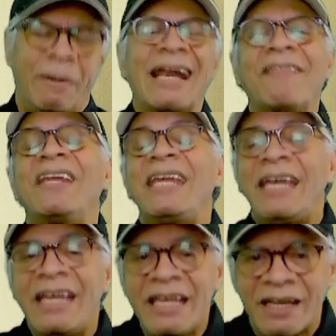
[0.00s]
para
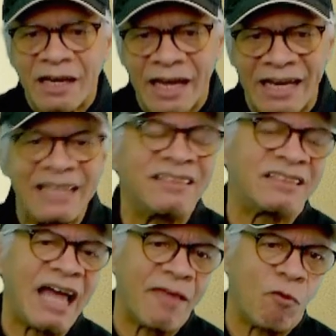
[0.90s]
dirigir el
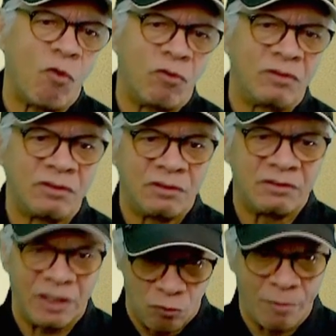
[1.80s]
estado
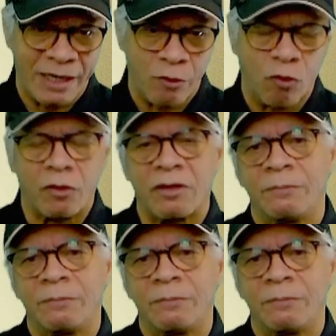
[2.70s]
de Nueva York.